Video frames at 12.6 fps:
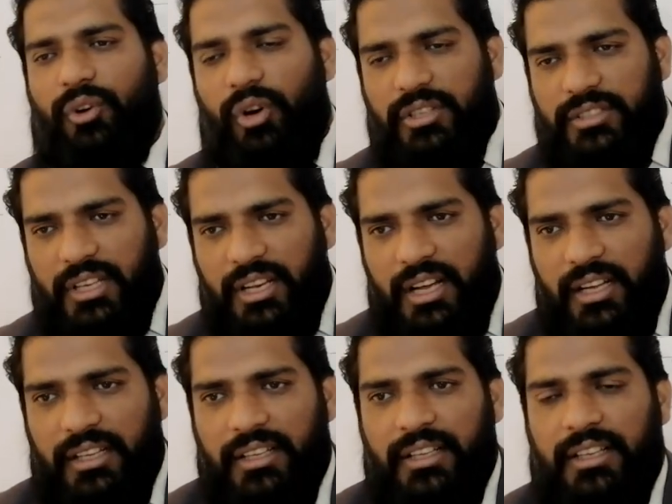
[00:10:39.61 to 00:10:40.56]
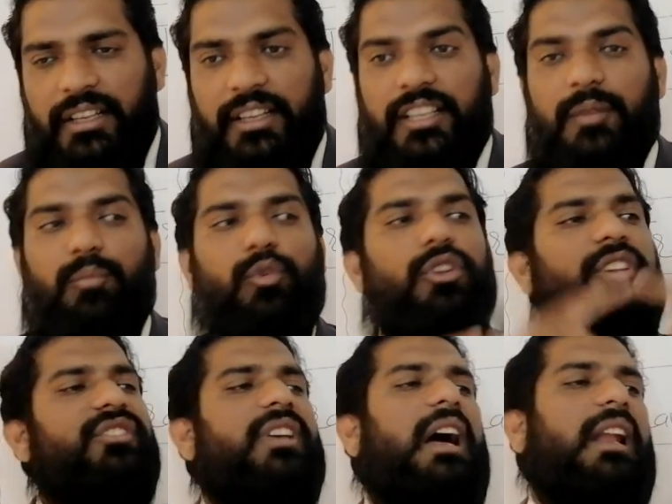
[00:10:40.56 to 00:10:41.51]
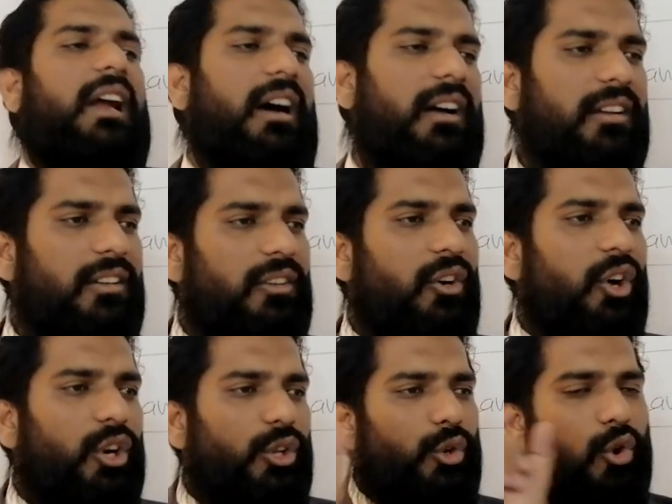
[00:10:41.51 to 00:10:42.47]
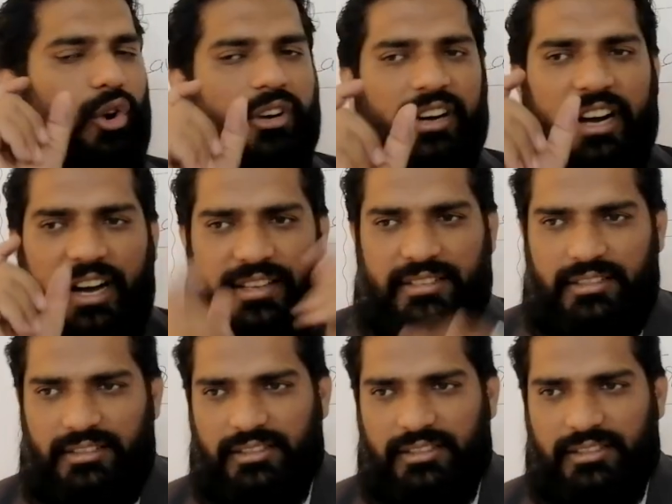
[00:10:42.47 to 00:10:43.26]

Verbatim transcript: कौन सा लॉ कि मुल्क सारा और लोग ख़ास